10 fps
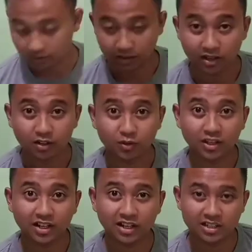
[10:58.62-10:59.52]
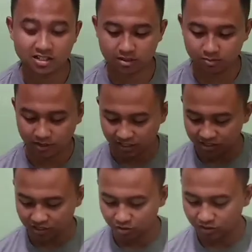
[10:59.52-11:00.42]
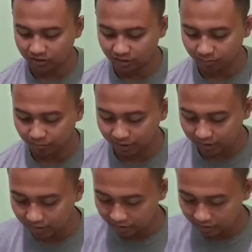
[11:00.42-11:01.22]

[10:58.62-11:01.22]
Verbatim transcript: Nah, oke okay ya guys, bagian sini udah tertempel.